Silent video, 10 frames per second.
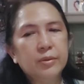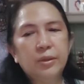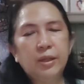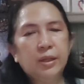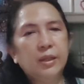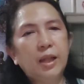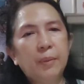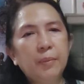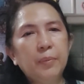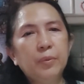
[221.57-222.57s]
So, ayan. Ang
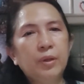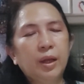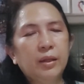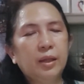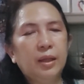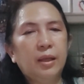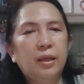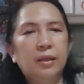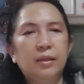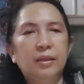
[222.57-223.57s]
dami po nating
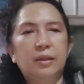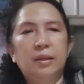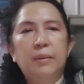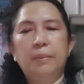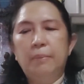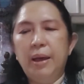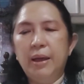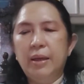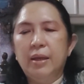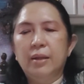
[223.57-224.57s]

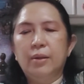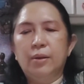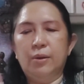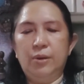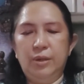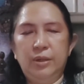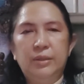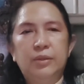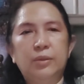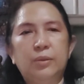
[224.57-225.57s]
Michael Kors.
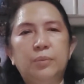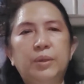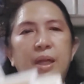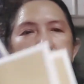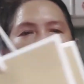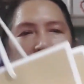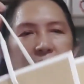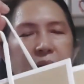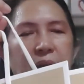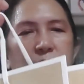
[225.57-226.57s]
So,
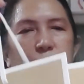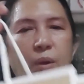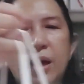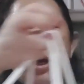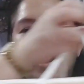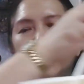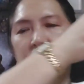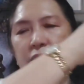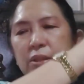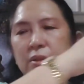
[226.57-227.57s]
bracelet,
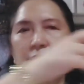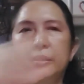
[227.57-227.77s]
watch,